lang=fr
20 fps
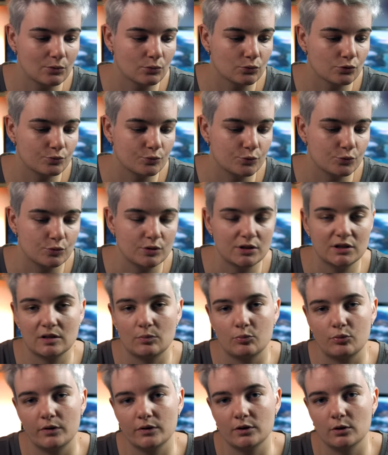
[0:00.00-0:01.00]
Donc je me suis dit que ça
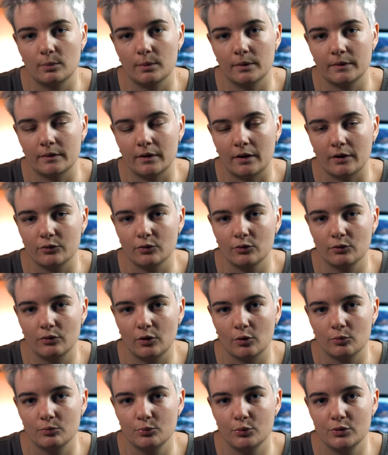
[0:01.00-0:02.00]
pouvait être même intéressant de
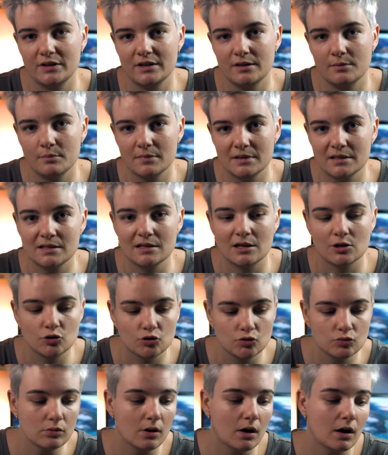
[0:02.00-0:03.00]
faire une petite mise à
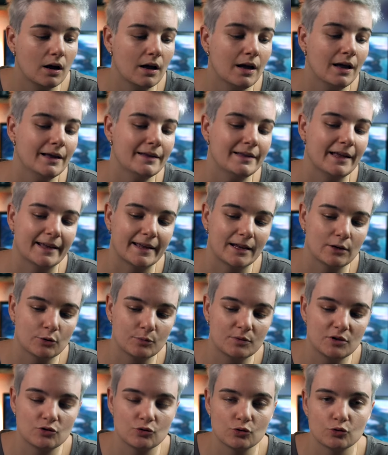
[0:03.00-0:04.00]
jour. Il y a quelques
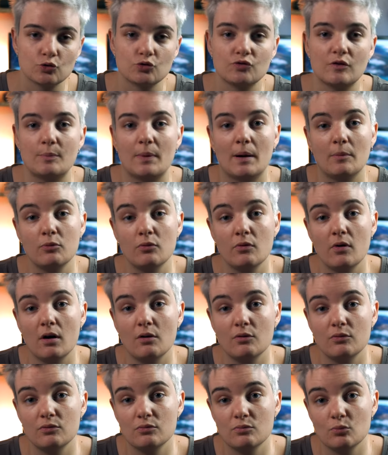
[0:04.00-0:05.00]
petites choses que je vais pas
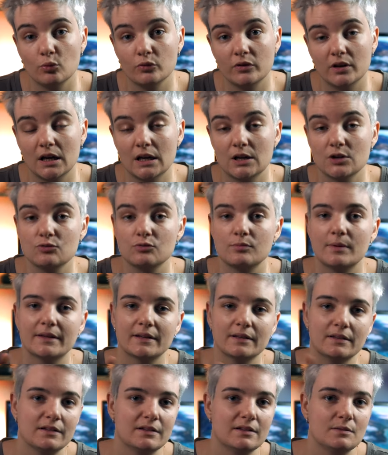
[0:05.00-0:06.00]
pouvoir vous montrer. Je vous
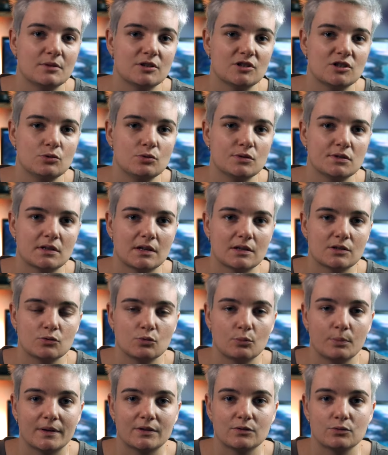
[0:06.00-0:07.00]
mettrai des images
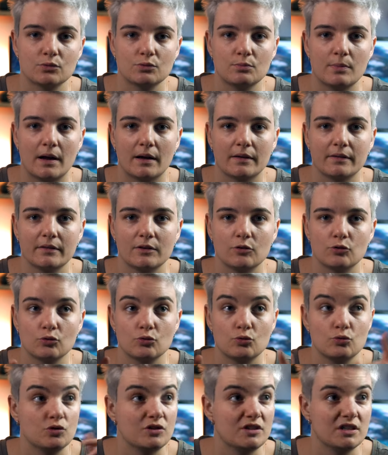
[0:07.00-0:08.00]
d'illustration parce que bah, c'est des choses
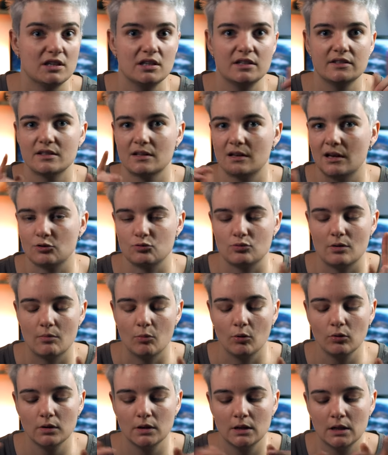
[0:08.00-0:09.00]
que j'utilise
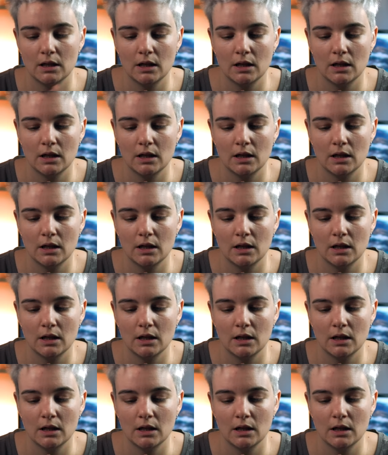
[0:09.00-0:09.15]
actuellement.